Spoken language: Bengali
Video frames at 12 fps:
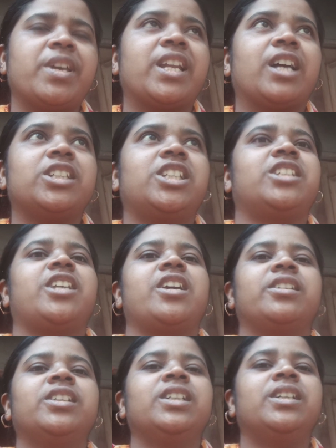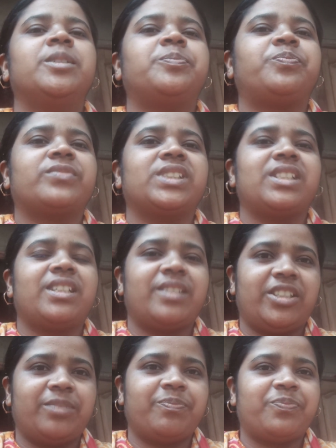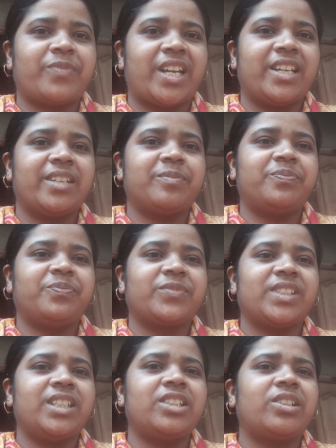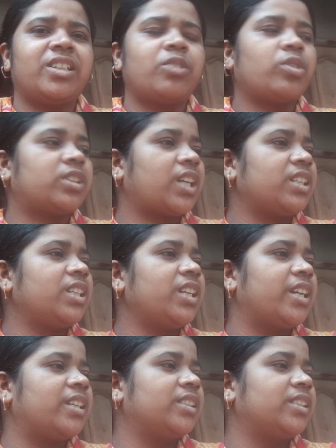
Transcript: মেরে আসছে সে মানে কী করতে আসে রে